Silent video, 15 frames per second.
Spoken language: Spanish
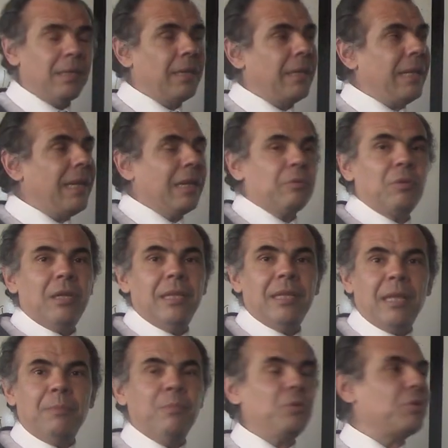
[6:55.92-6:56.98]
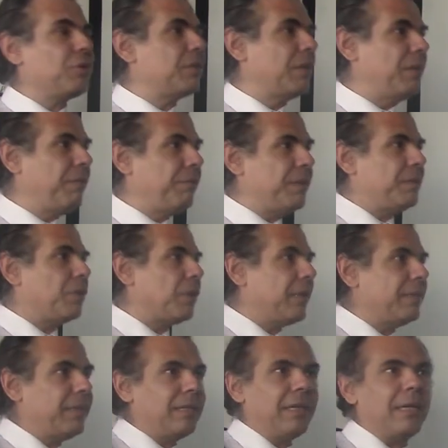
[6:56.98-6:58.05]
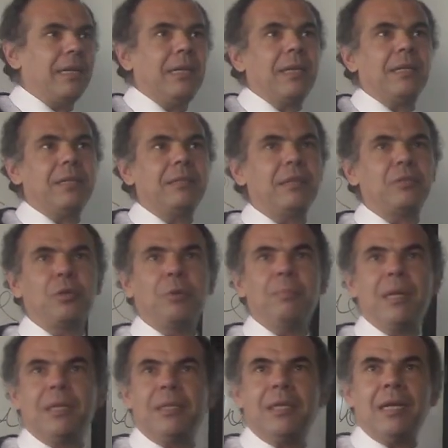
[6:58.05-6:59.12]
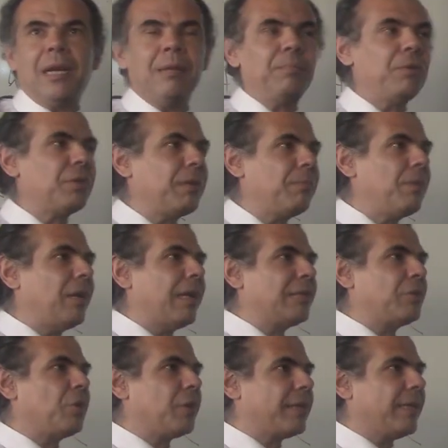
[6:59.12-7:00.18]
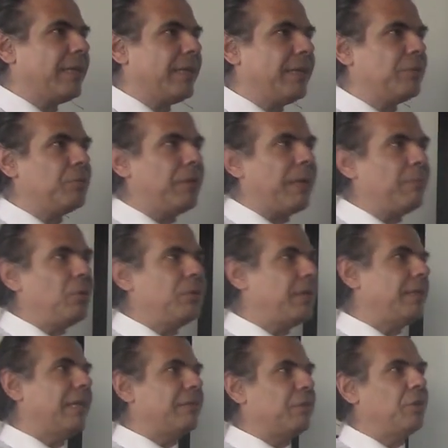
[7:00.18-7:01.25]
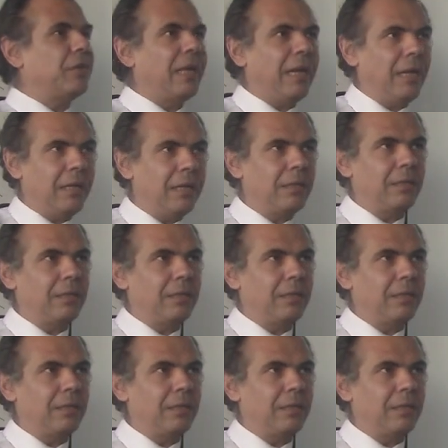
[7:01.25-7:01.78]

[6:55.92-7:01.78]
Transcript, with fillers: En la actualidad hay muchos edificios que tienen jerarquización vertical. Por ejemplo, la torre de una multinacional.